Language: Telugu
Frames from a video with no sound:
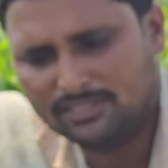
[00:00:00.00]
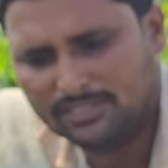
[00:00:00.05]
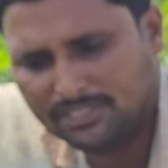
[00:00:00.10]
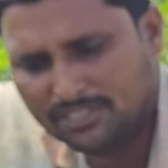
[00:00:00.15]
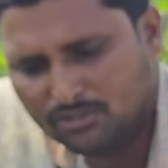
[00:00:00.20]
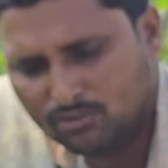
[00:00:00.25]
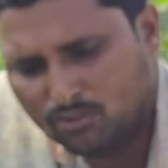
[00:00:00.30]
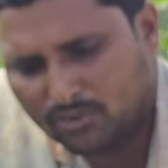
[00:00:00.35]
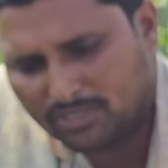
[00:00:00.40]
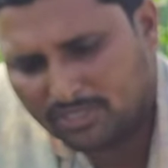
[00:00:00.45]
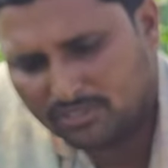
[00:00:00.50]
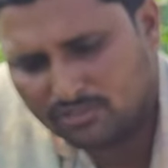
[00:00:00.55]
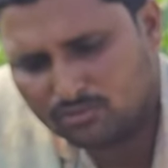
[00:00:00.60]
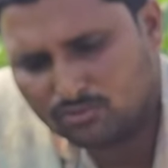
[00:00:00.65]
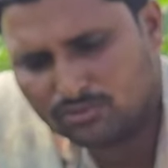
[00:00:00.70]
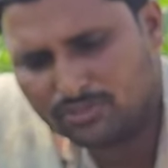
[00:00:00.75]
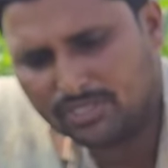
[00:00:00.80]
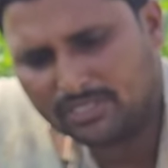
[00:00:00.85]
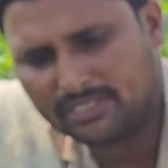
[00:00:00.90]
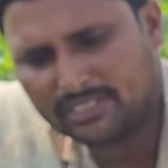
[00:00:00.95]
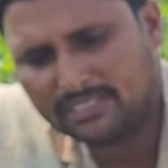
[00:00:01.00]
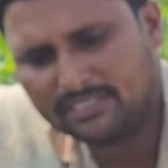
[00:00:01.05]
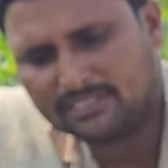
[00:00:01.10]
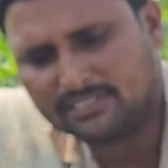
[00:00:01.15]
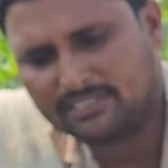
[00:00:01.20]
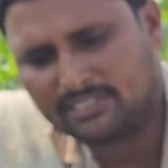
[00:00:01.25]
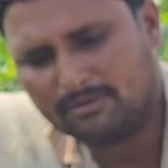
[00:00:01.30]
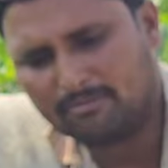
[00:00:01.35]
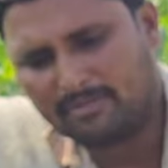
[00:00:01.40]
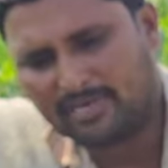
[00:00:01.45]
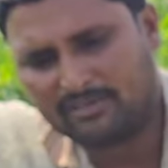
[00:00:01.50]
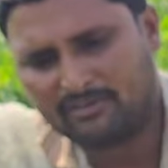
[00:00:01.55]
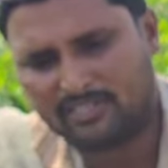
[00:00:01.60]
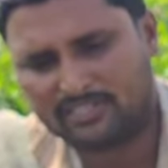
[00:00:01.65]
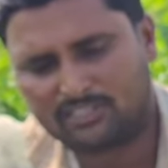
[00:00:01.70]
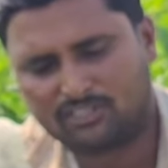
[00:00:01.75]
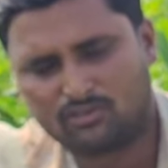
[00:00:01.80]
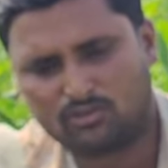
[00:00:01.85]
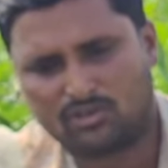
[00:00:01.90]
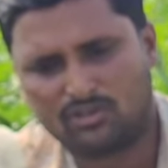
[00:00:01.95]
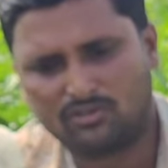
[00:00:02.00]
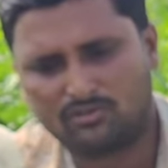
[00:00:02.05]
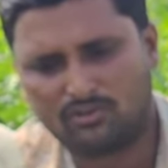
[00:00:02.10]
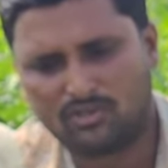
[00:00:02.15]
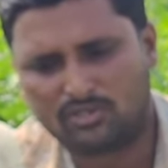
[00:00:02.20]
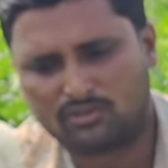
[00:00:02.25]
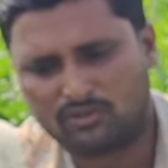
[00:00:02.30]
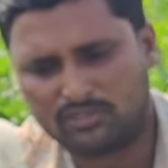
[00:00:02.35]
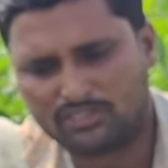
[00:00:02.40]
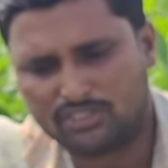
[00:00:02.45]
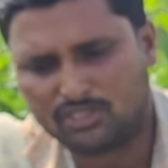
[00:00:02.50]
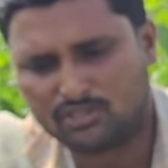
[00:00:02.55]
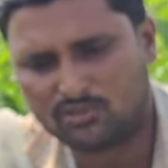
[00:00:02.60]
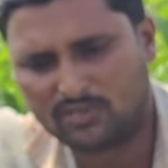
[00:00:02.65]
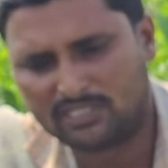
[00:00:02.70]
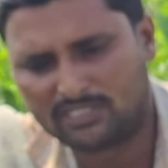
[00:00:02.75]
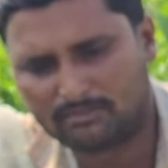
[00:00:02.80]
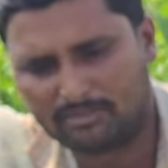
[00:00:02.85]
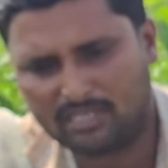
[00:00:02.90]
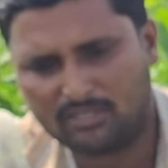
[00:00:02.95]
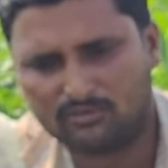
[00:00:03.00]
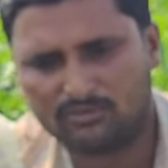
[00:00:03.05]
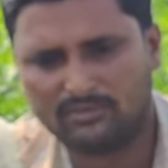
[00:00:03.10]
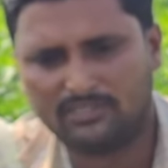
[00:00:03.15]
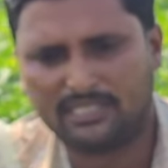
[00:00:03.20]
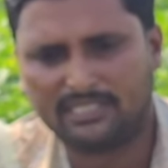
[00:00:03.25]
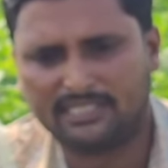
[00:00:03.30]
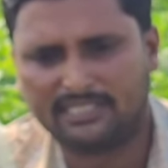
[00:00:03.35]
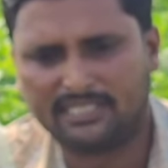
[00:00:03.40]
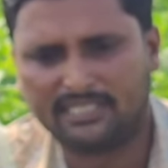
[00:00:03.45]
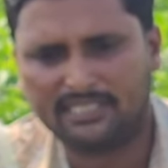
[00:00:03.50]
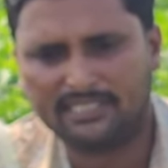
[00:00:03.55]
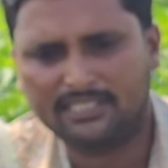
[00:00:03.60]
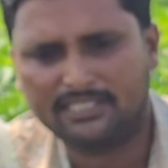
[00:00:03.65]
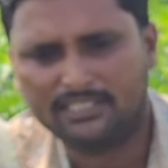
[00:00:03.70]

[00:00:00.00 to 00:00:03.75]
ఈ న్యూట్రియన్స్ చెట్టుకు అందిస్తే మనం ఎంత దృఢంగా ఉంటామో చెట్టుకు అంత బలంగా ఉండంటే